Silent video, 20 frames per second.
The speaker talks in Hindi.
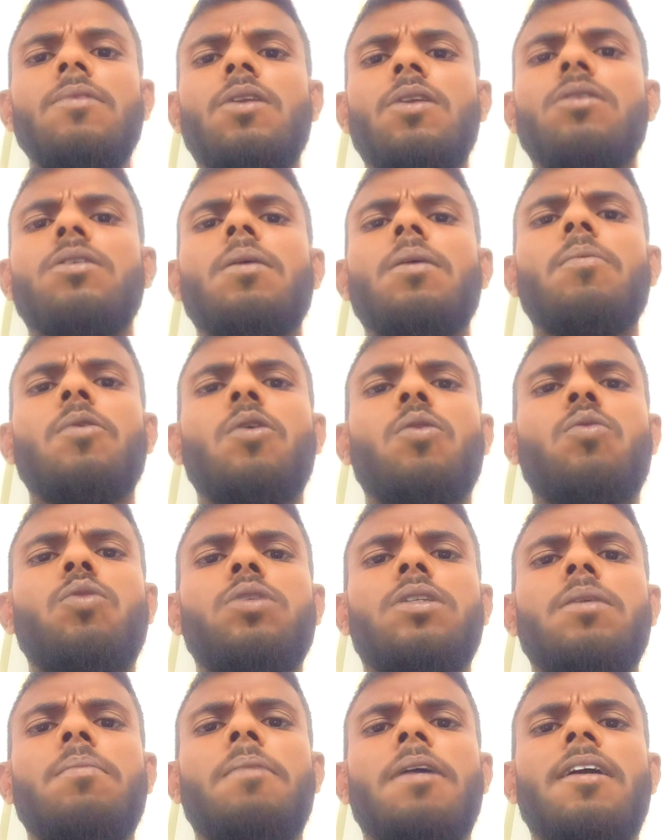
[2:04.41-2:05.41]
तो सब लोग
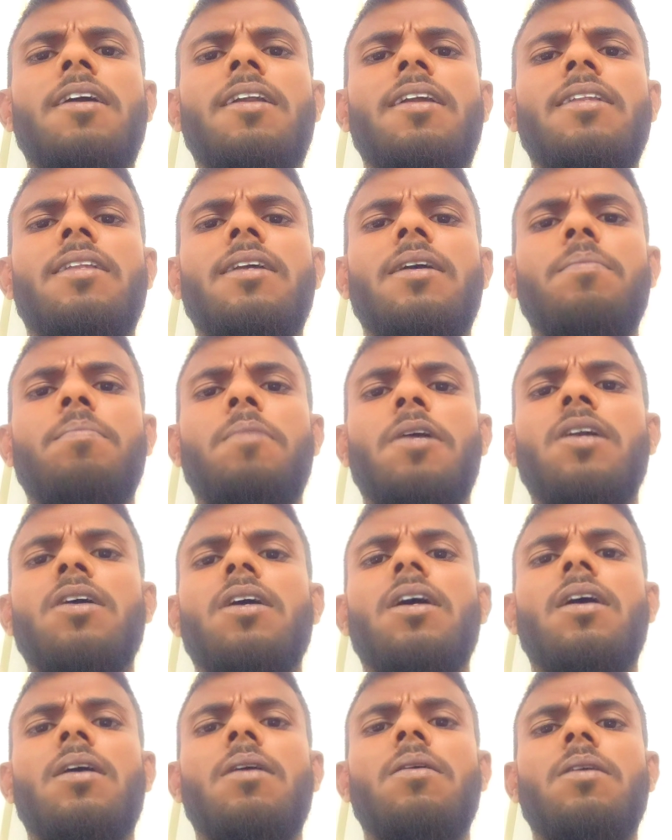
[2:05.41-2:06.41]
खुशी मना लेते
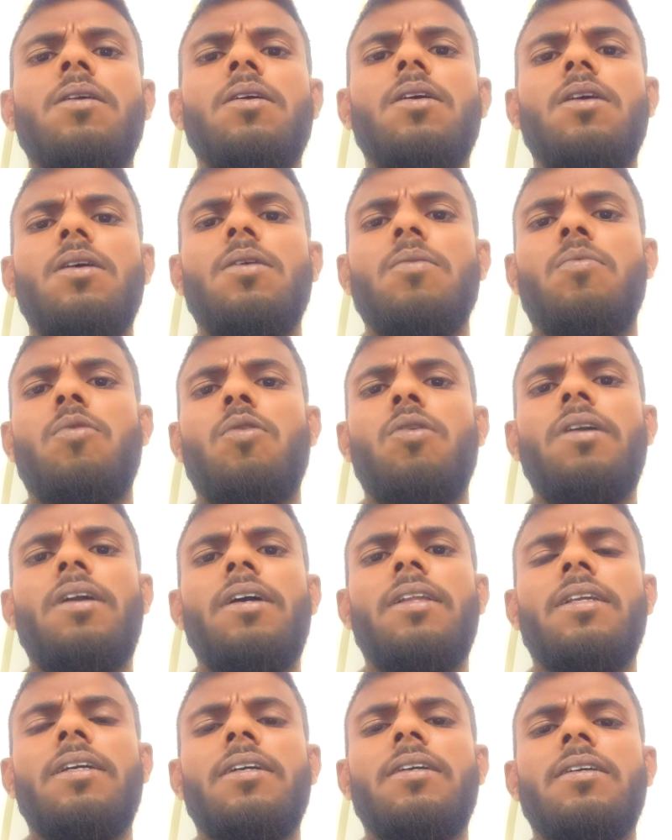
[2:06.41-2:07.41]
पटका फोड़
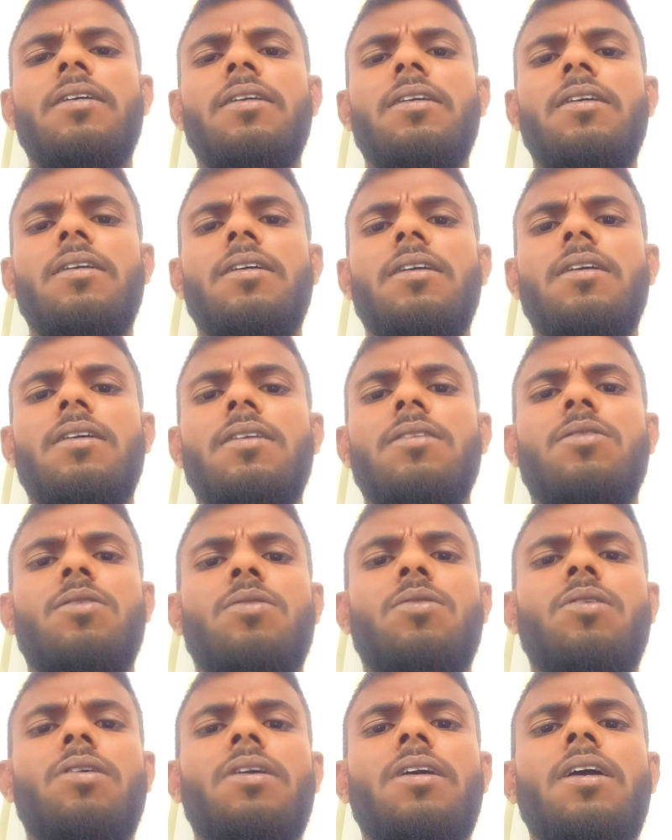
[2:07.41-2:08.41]
लेते
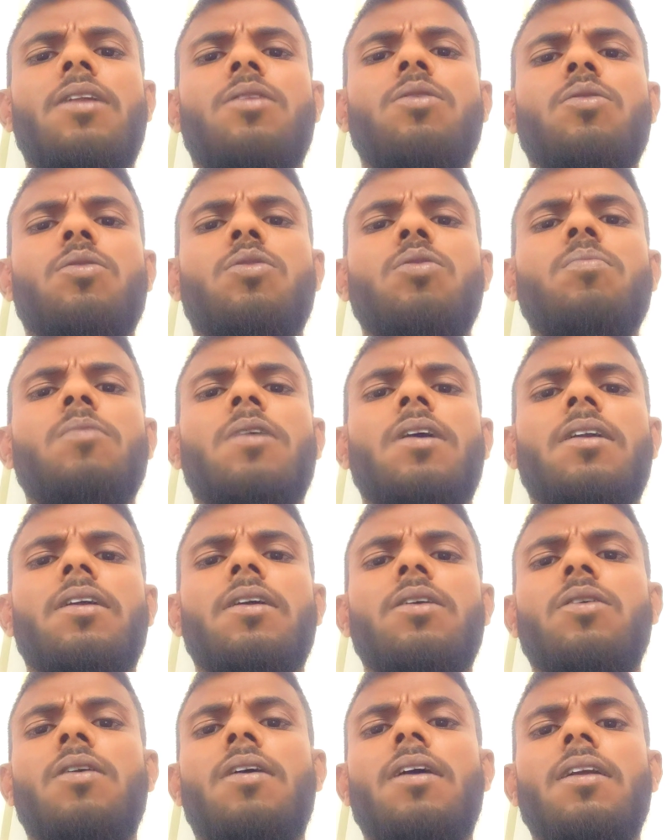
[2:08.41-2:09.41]
तो ये तो तुम कर
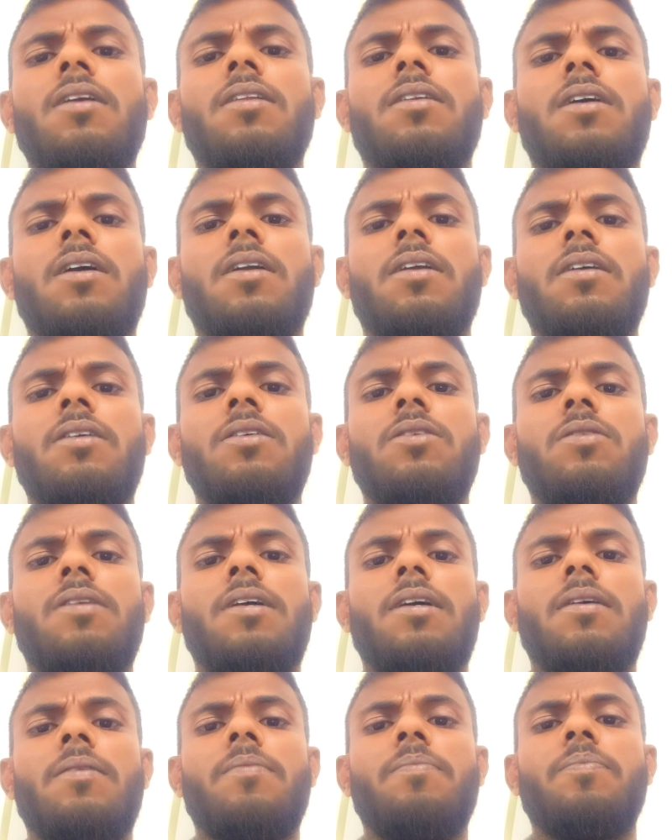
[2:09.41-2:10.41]
रही हो गलत कर रही हो
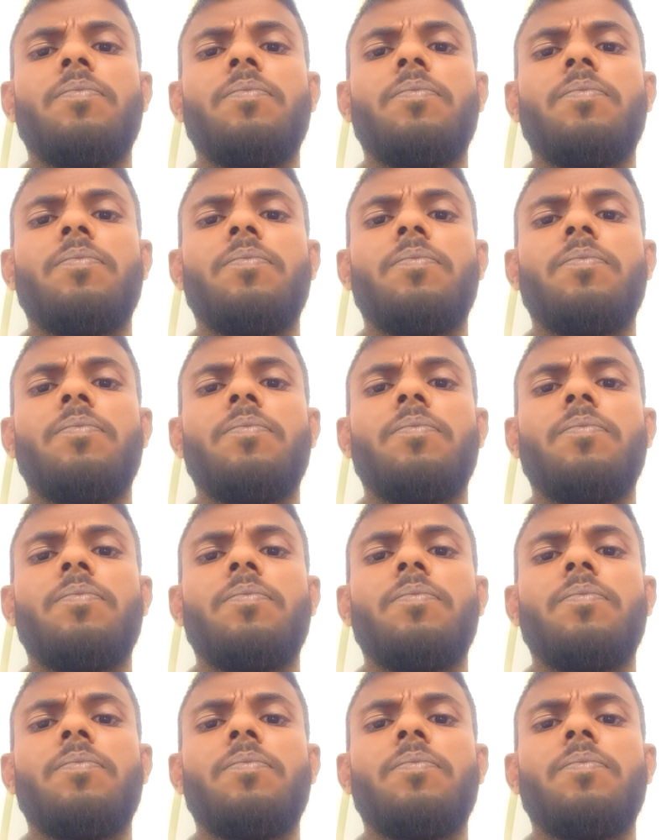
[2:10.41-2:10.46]
ना